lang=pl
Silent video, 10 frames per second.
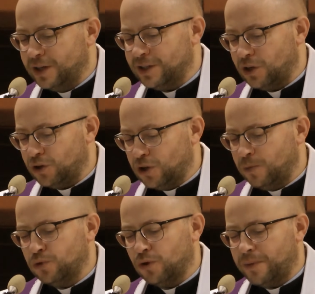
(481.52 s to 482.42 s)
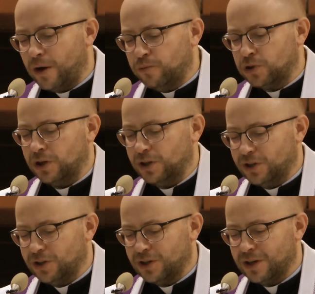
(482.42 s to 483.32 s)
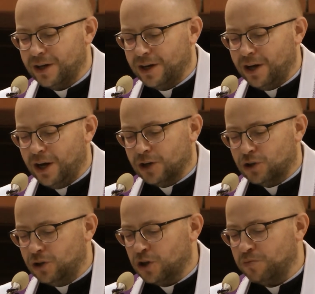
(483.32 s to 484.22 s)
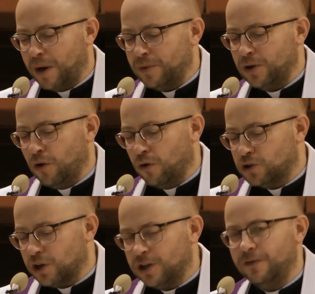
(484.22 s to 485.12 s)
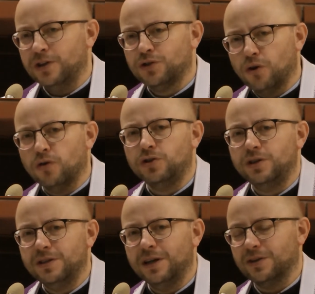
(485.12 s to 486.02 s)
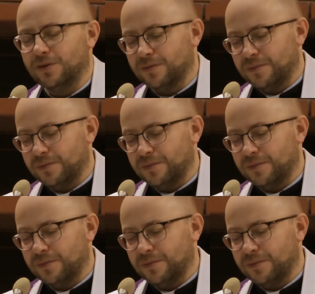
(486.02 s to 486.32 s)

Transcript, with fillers: jesteś tym, który miał przyjść, czy też mamy oczekiwać kogoś innego.